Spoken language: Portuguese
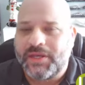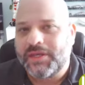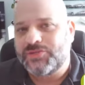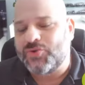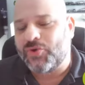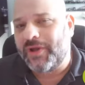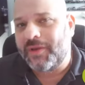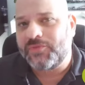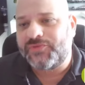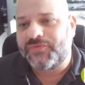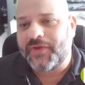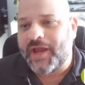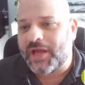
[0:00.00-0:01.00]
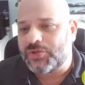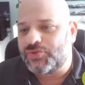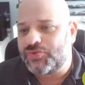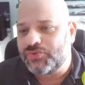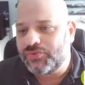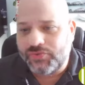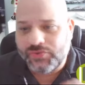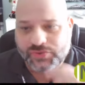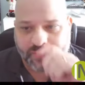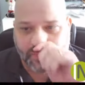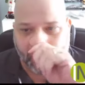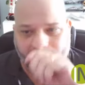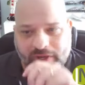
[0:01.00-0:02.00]
Escolhemos ficar juntos
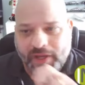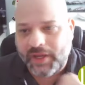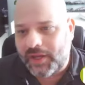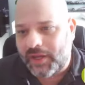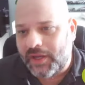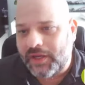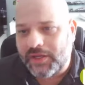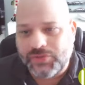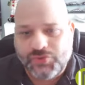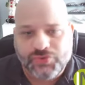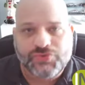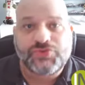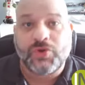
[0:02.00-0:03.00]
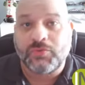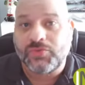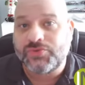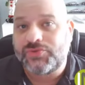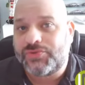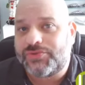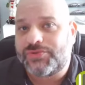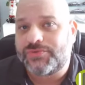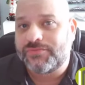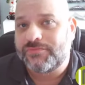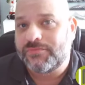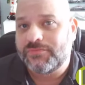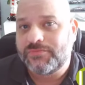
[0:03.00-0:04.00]
porque juntos somos
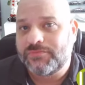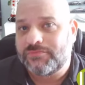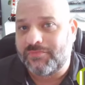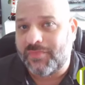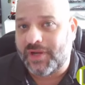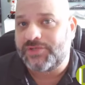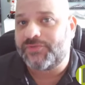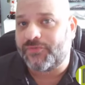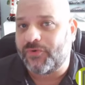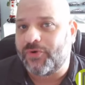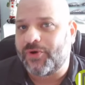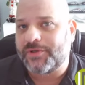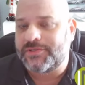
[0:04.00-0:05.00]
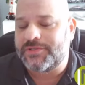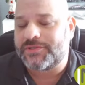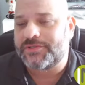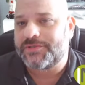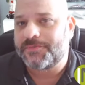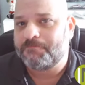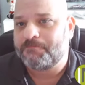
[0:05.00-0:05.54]
mais fortes.